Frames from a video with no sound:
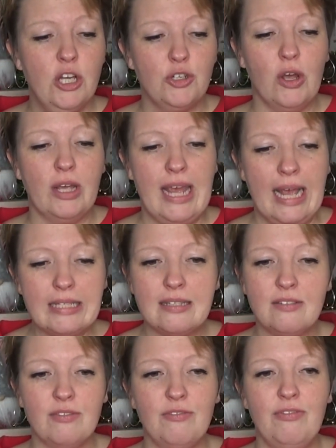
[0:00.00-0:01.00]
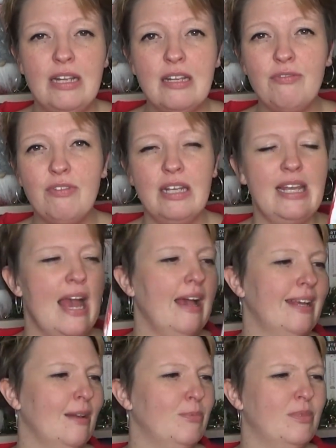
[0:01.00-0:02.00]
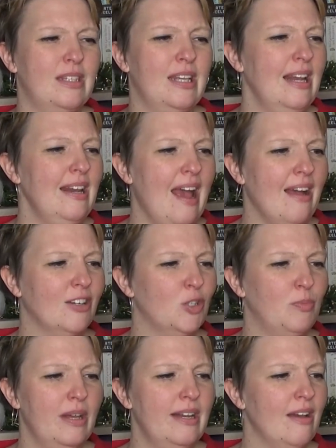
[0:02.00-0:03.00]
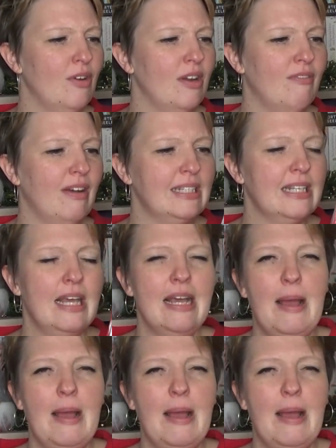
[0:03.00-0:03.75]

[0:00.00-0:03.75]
Doch jetzt, viele, viele Jahre, ich glaube zehn Jahre später oder was,